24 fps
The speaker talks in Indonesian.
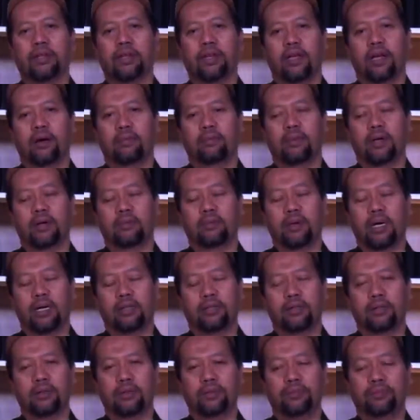Amma
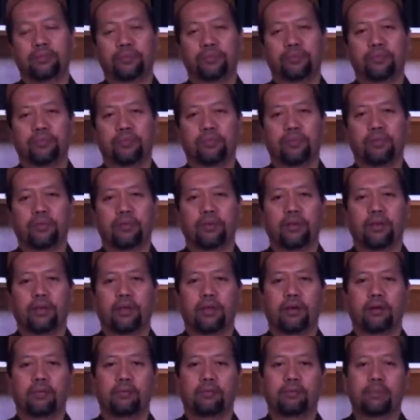ba'du,
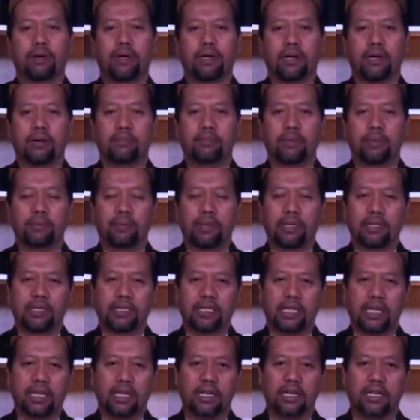para
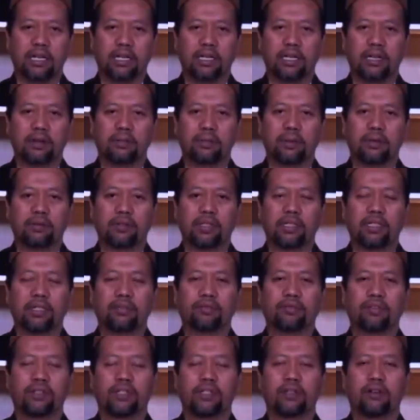pemirsa Nabawi TV